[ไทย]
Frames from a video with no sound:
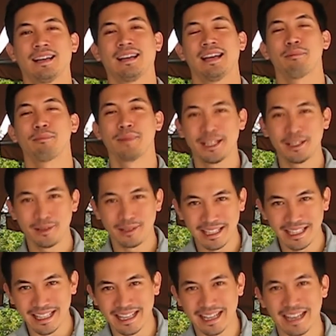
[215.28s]
แฮปปี้นิว
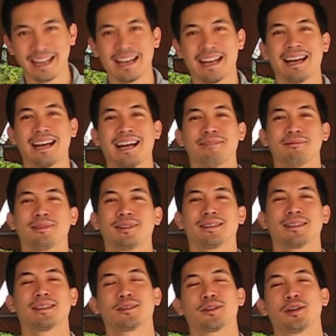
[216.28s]
เยียร์นะครับ
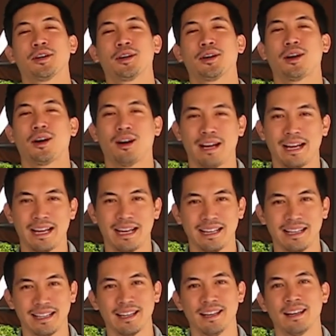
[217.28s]
แล้วก็ขอให้
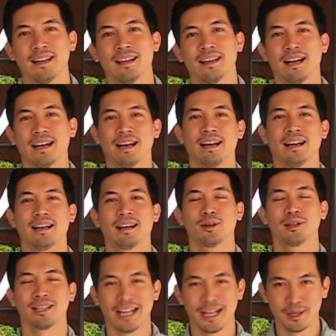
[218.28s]
ค
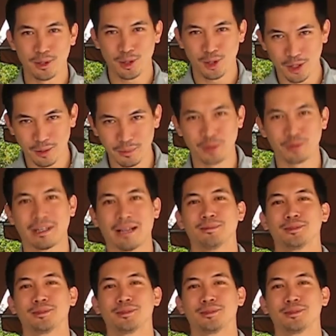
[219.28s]
นไทยทุกคนมีความ